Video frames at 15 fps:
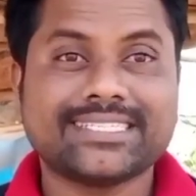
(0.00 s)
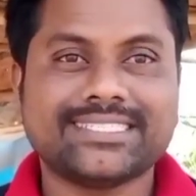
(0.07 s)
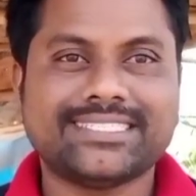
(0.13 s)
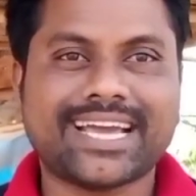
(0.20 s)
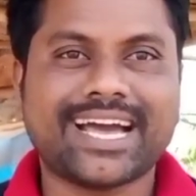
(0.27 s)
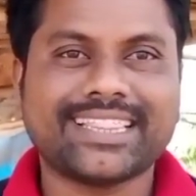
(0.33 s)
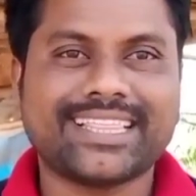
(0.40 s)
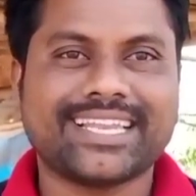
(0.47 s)

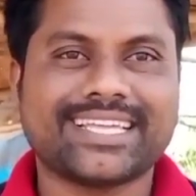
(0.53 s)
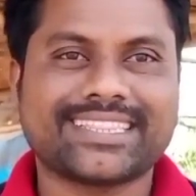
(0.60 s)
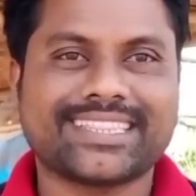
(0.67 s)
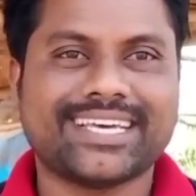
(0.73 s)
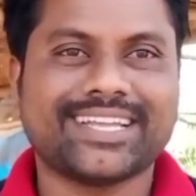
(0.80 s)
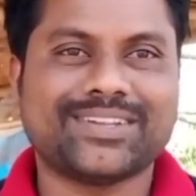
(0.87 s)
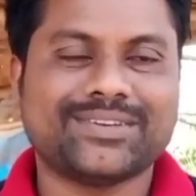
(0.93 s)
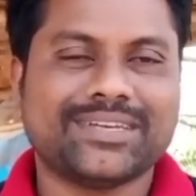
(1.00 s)
జాతి
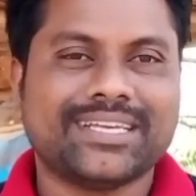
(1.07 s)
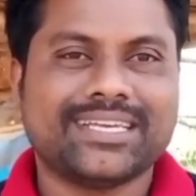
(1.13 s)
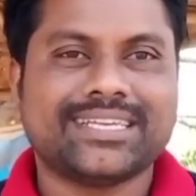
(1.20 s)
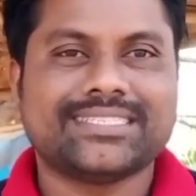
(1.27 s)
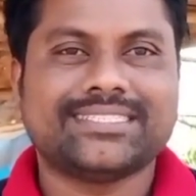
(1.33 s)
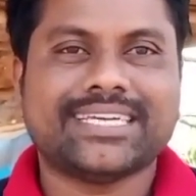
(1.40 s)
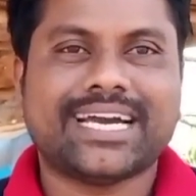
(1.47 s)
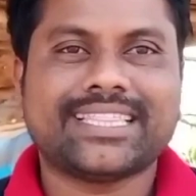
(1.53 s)
రత్నాలు
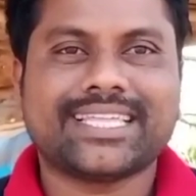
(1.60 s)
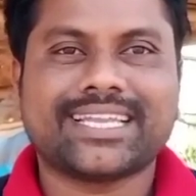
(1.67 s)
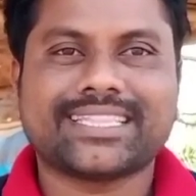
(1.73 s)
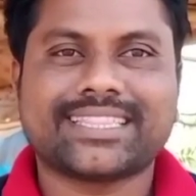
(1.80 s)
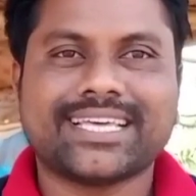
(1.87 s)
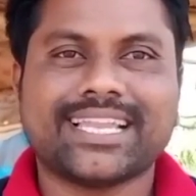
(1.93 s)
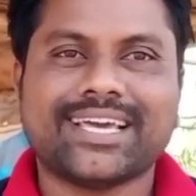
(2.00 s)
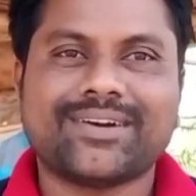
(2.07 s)
జాతి
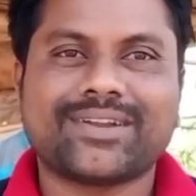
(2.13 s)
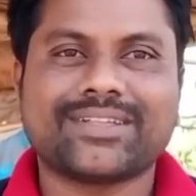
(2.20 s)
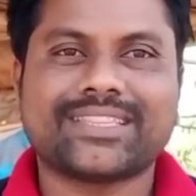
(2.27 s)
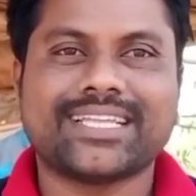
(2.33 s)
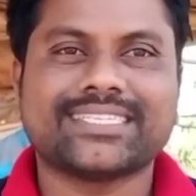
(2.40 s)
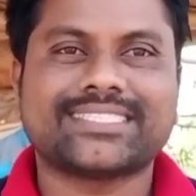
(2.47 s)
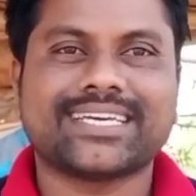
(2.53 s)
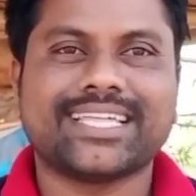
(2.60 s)
రత్నాలు ఎవరో
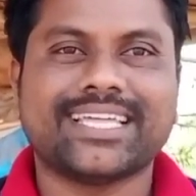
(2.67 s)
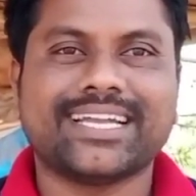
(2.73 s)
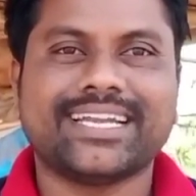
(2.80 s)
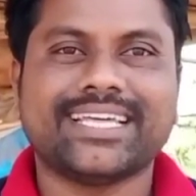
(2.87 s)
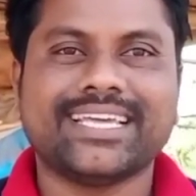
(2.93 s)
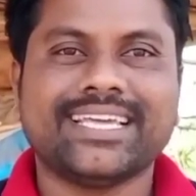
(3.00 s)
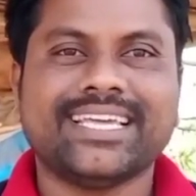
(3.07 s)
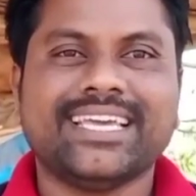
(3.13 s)
తెలుసు
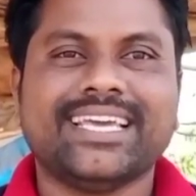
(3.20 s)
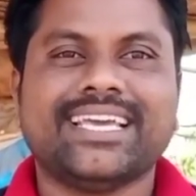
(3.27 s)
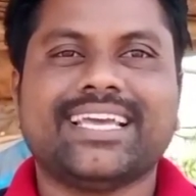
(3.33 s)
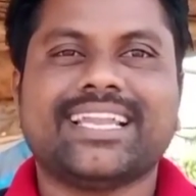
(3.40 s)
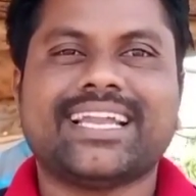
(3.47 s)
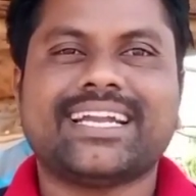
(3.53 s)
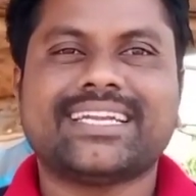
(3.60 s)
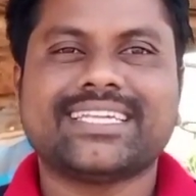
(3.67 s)
కదండి
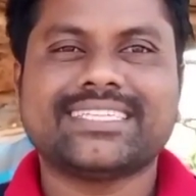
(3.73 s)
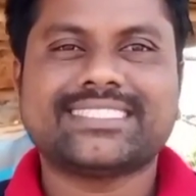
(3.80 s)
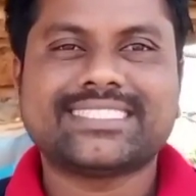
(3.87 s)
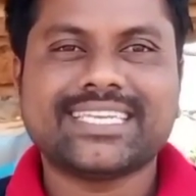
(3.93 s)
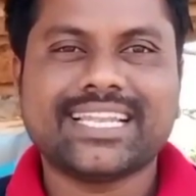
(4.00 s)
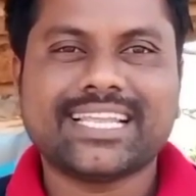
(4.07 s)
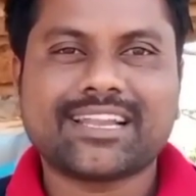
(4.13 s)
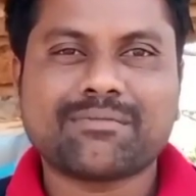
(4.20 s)
ఇలాంటి
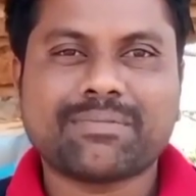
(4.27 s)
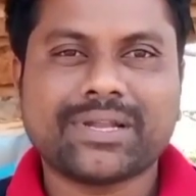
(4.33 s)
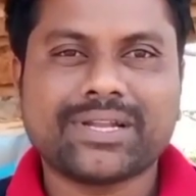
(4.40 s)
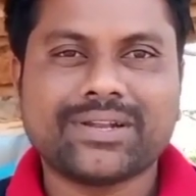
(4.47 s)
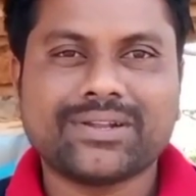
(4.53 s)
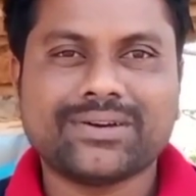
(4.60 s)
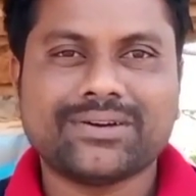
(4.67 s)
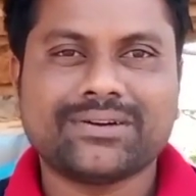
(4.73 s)
చిల్లర
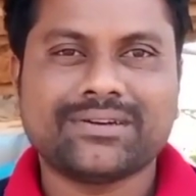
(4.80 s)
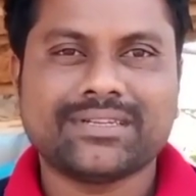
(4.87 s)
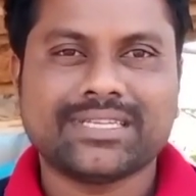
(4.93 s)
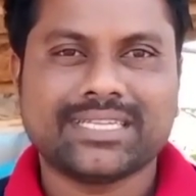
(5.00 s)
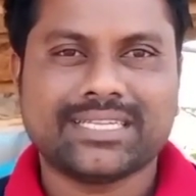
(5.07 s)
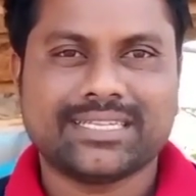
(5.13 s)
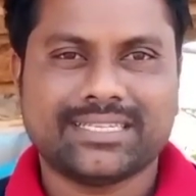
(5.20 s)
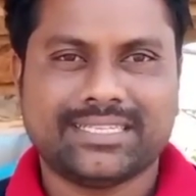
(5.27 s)
పనులు
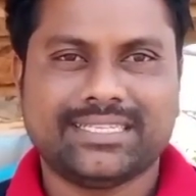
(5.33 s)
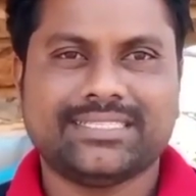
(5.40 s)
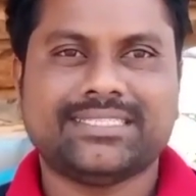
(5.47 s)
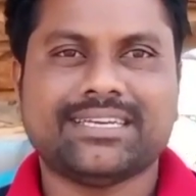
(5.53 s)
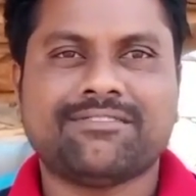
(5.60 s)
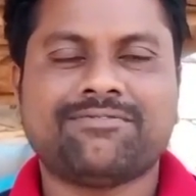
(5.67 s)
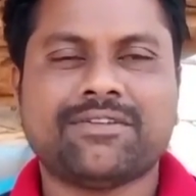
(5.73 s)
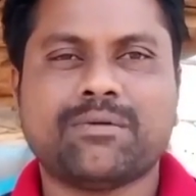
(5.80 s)
ఈ
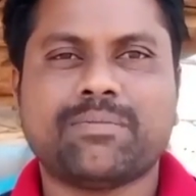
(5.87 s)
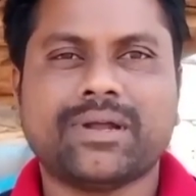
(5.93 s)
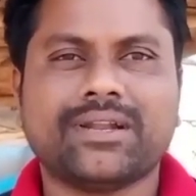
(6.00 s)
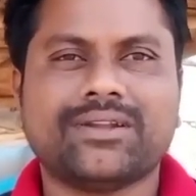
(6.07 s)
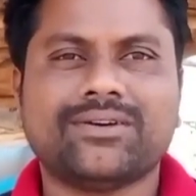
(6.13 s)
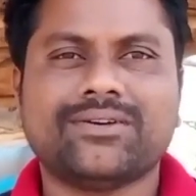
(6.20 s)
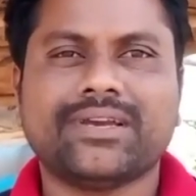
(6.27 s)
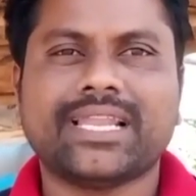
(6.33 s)
జఫ్ఫా
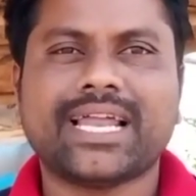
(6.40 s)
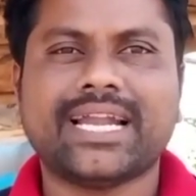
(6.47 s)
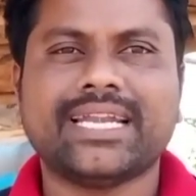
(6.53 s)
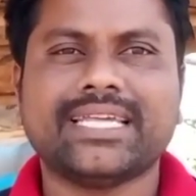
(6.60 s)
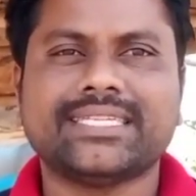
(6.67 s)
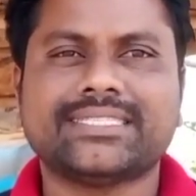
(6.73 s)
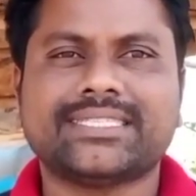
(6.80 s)
పనులు ఇలాంటివి